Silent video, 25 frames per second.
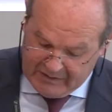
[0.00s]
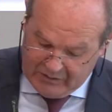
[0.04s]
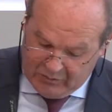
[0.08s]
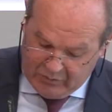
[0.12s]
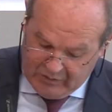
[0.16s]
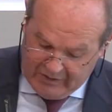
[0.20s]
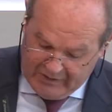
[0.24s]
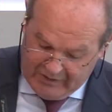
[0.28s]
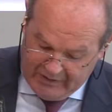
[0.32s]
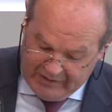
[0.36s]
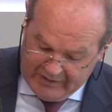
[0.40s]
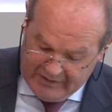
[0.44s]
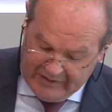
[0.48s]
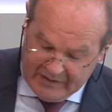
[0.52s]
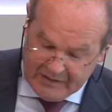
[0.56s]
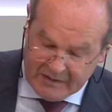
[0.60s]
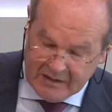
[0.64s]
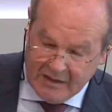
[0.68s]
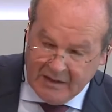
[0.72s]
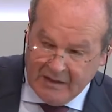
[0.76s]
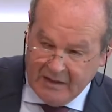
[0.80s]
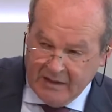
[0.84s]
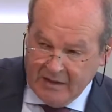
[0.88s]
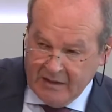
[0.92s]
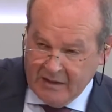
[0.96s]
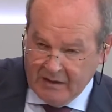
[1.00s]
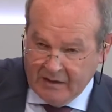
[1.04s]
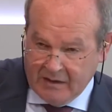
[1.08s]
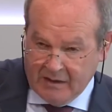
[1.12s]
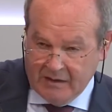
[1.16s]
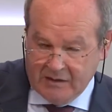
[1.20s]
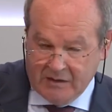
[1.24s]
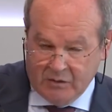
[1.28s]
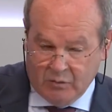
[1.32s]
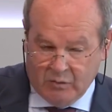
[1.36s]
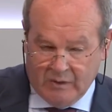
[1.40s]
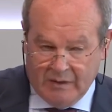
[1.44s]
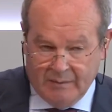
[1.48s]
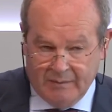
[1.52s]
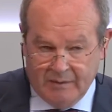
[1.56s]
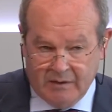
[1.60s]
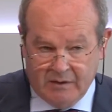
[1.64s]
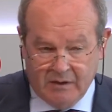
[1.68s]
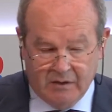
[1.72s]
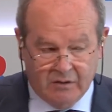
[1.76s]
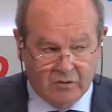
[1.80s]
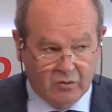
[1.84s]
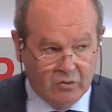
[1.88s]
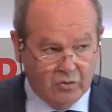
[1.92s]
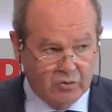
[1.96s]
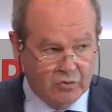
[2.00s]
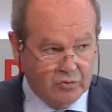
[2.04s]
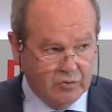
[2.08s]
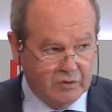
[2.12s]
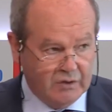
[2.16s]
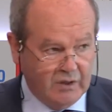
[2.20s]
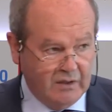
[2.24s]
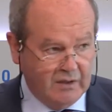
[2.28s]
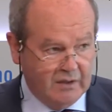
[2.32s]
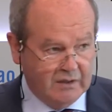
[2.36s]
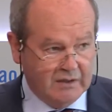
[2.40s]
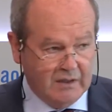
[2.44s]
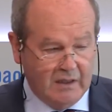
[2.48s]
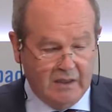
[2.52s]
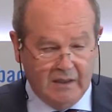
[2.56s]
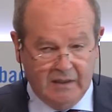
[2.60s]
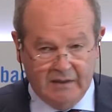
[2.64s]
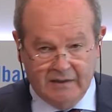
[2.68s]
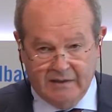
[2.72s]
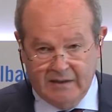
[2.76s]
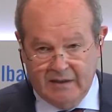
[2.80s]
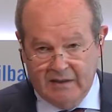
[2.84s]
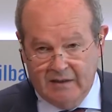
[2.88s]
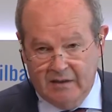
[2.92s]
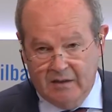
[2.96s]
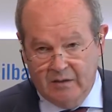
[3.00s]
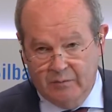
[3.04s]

Una de ellas, que seguramente todos ustedes al entrar en